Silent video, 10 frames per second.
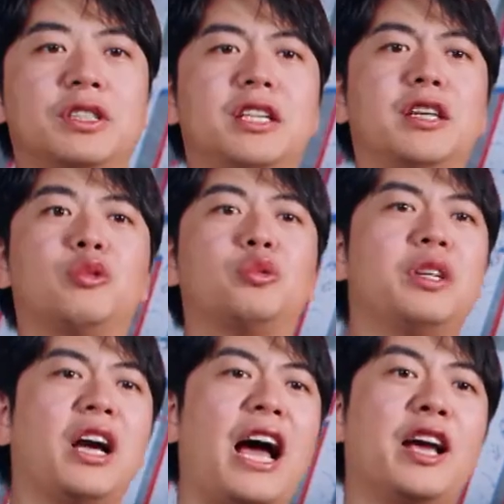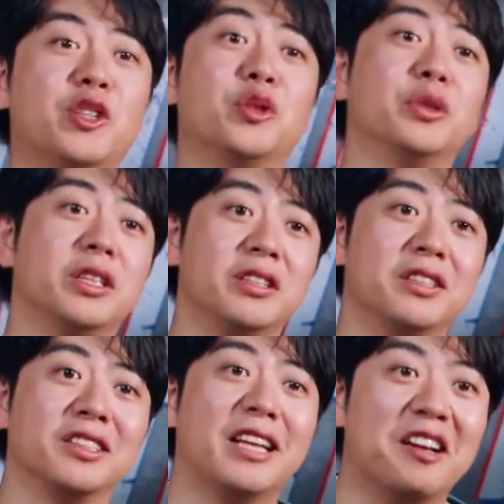我见到最害羞的
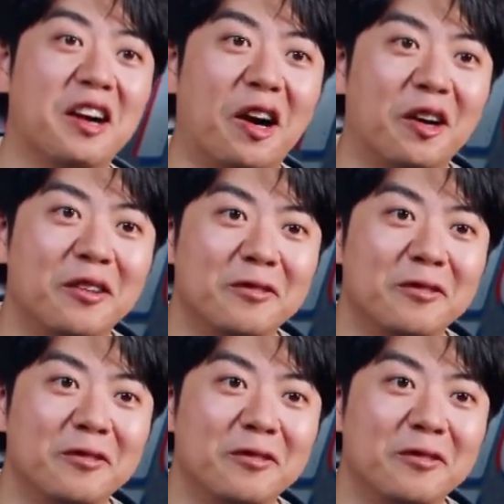一个男孩。